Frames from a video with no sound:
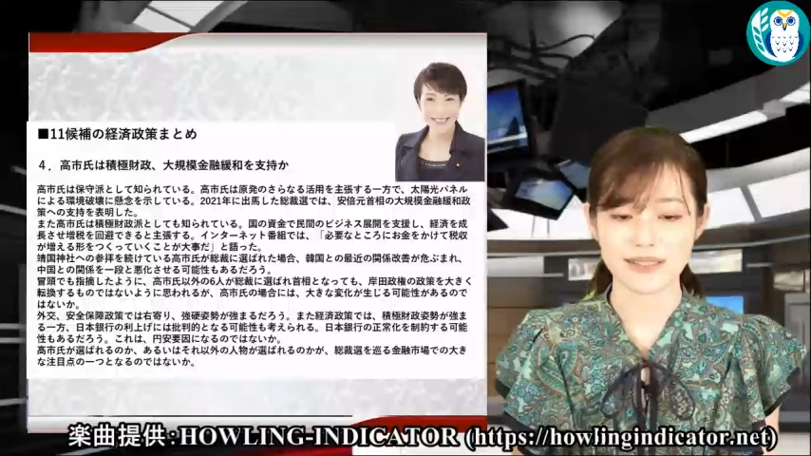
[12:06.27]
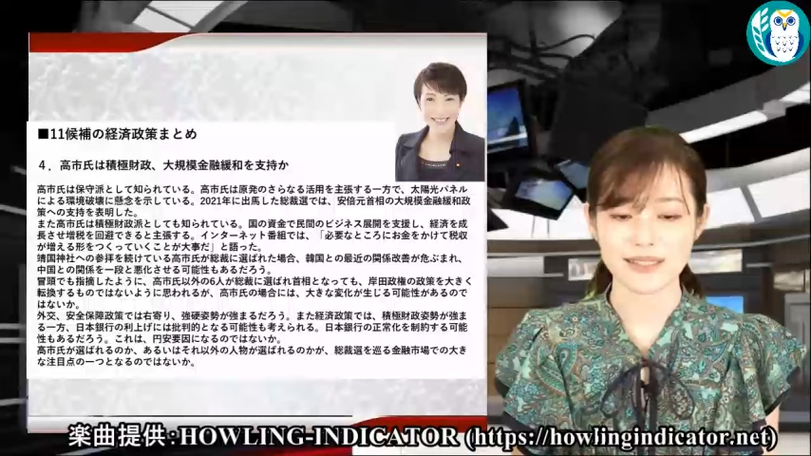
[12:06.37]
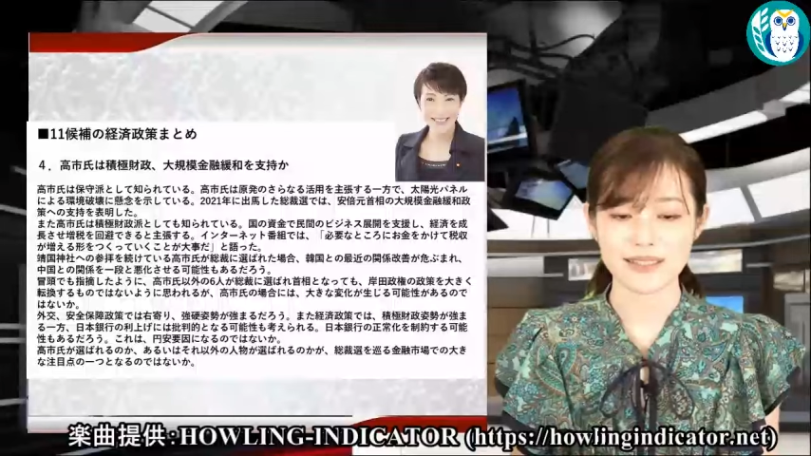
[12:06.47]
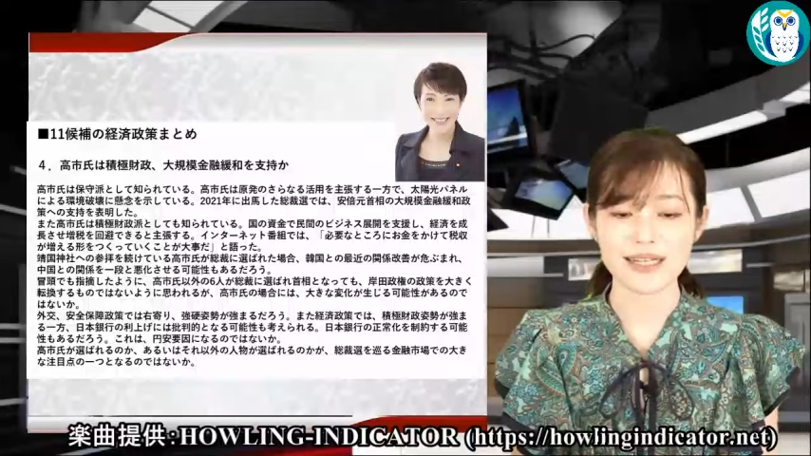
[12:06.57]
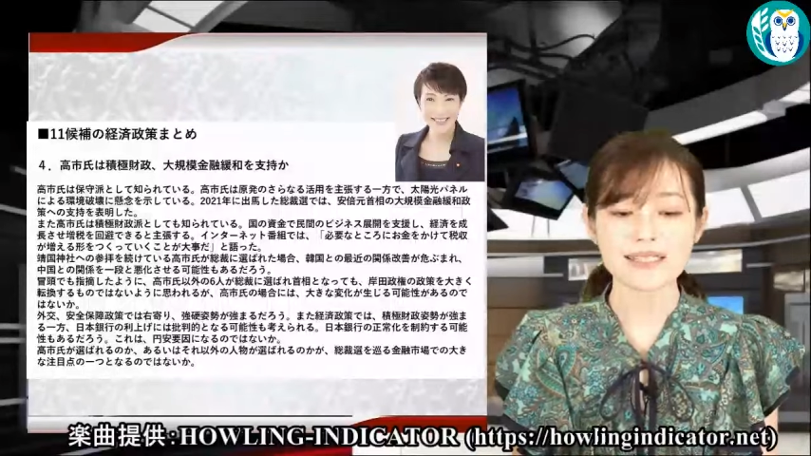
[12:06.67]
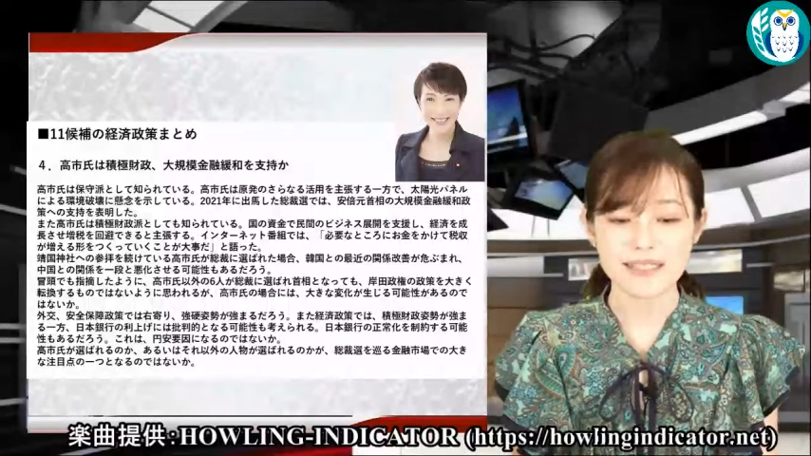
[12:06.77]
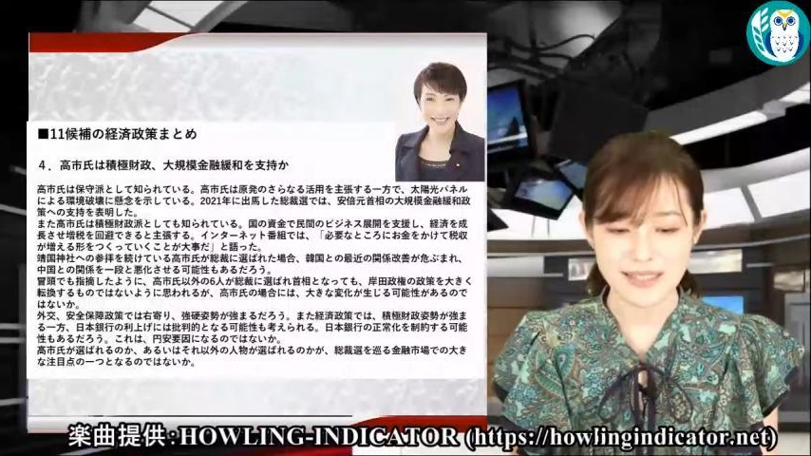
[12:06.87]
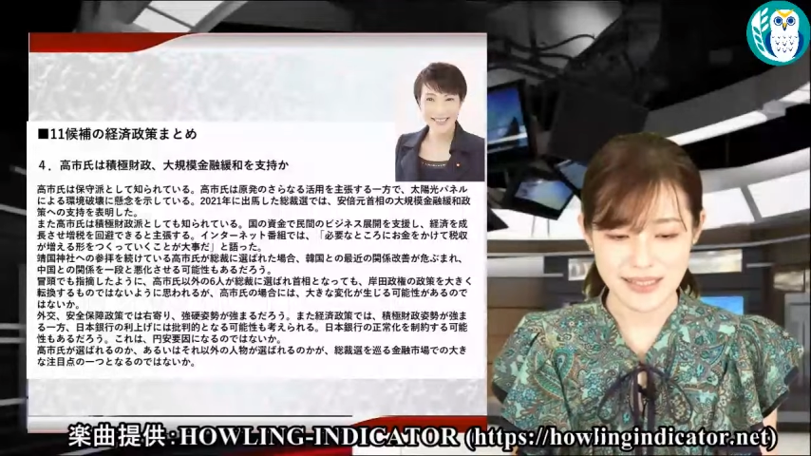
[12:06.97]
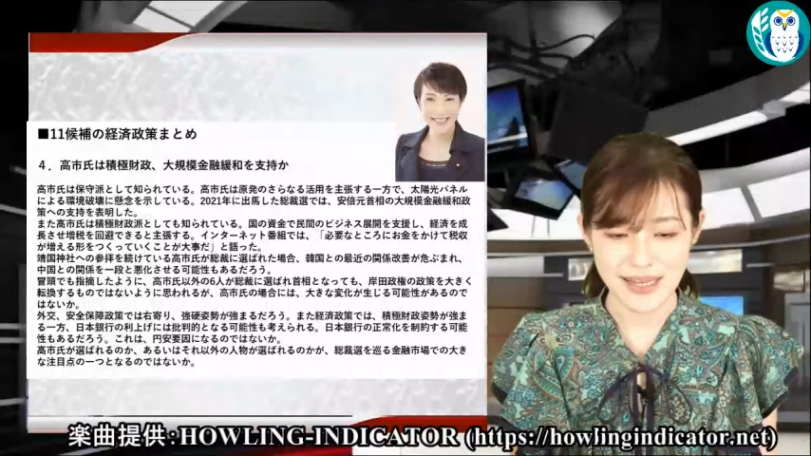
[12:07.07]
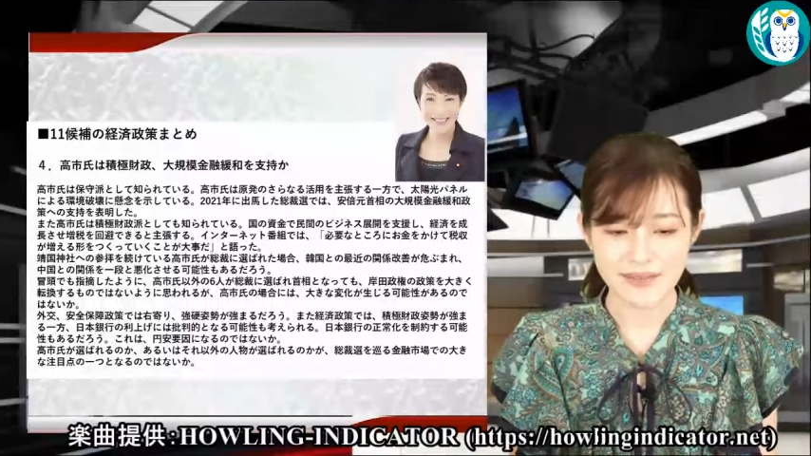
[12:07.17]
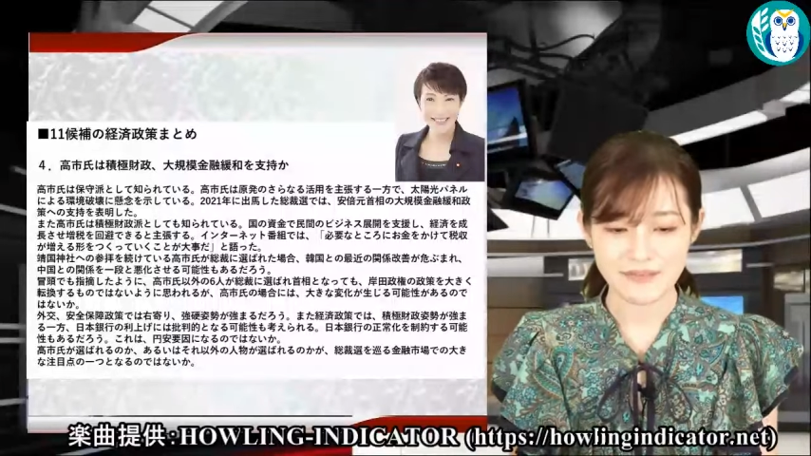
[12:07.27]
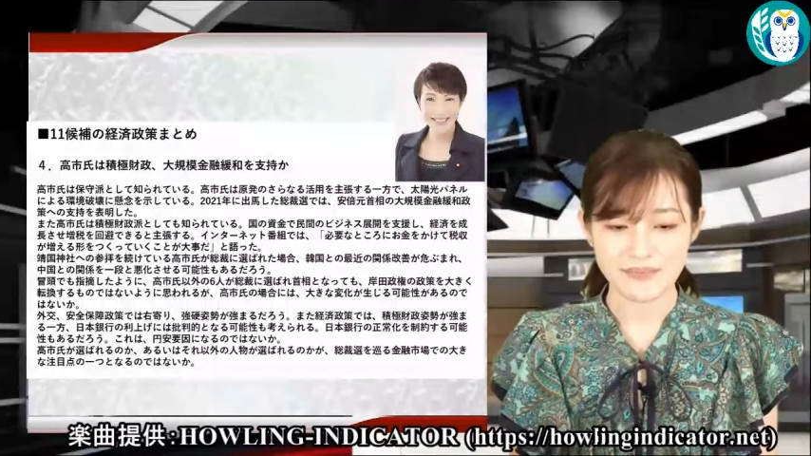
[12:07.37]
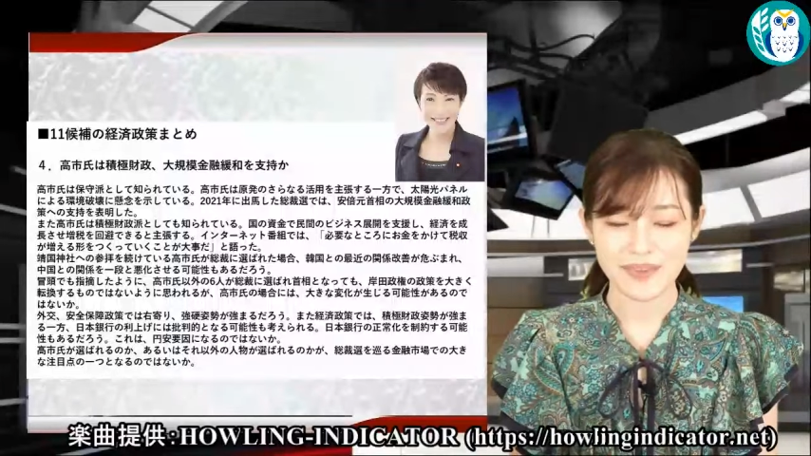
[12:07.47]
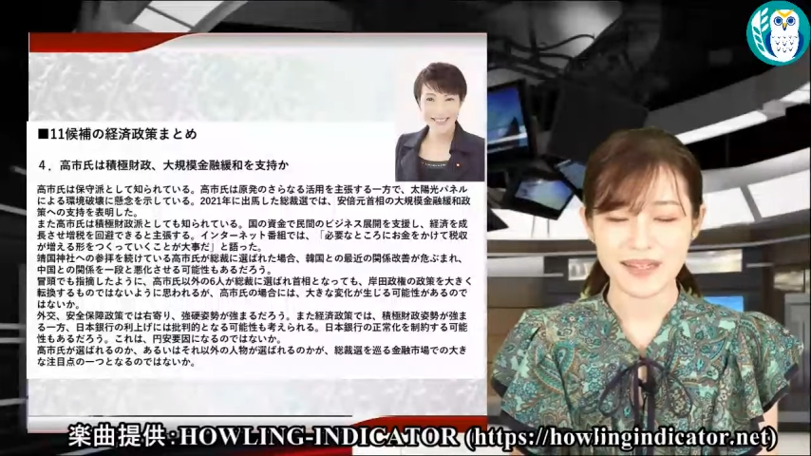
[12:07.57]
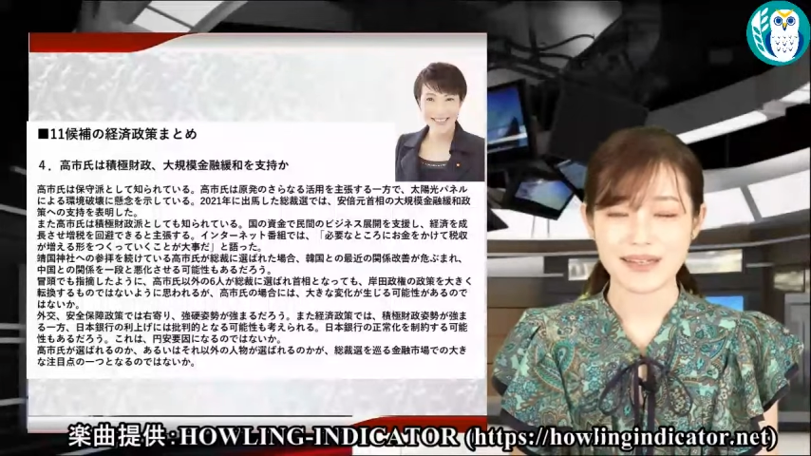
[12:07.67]
しかしですね
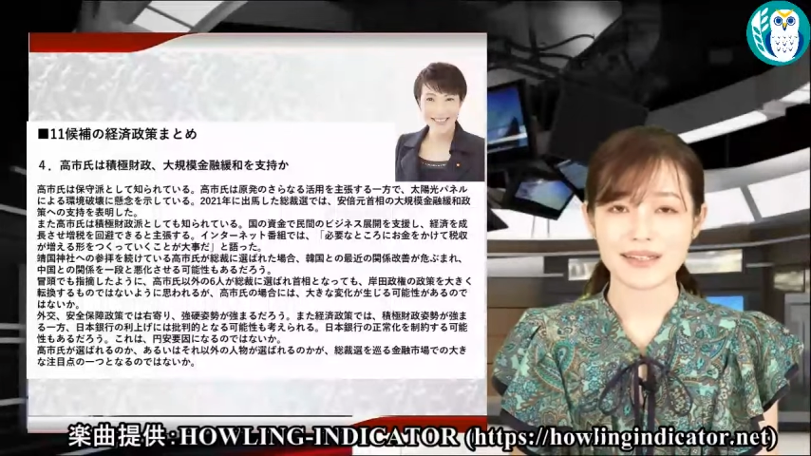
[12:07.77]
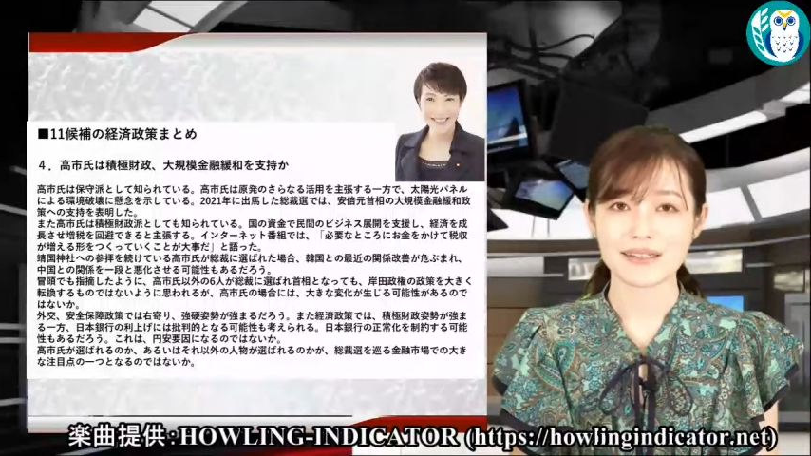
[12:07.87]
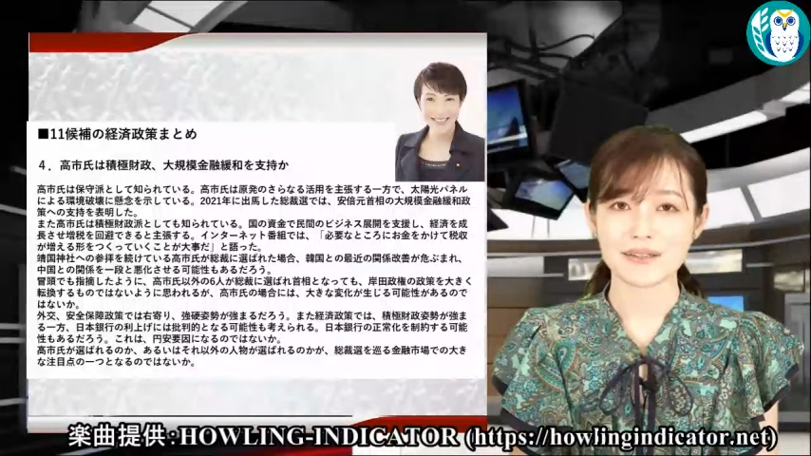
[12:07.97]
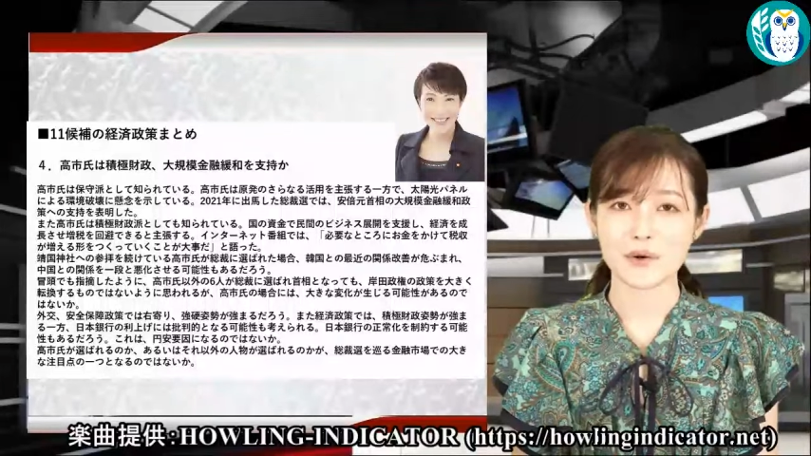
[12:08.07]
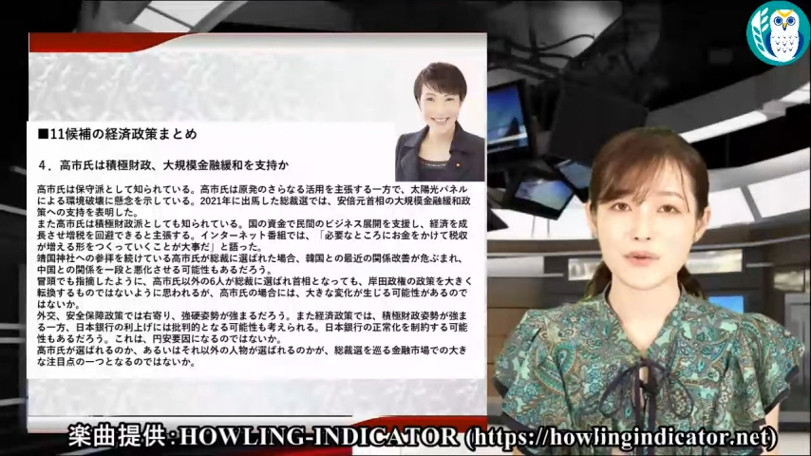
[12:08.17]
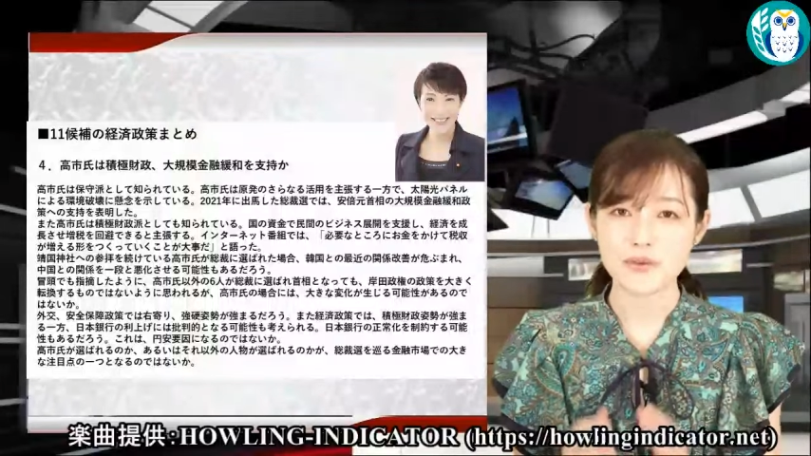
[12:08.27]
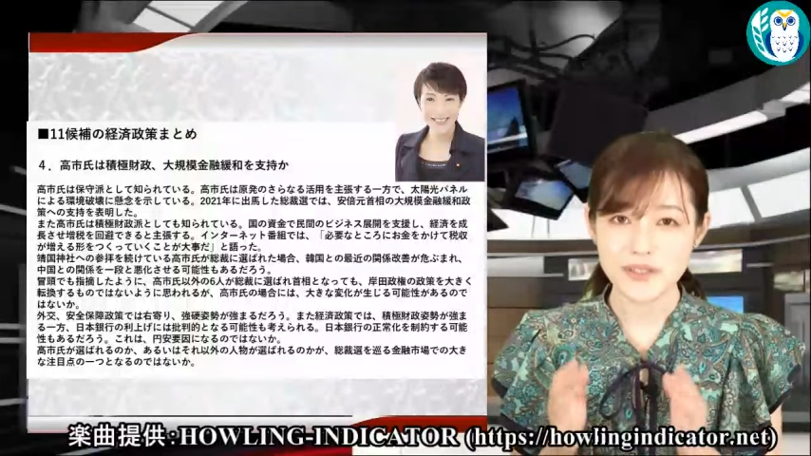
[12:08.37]
この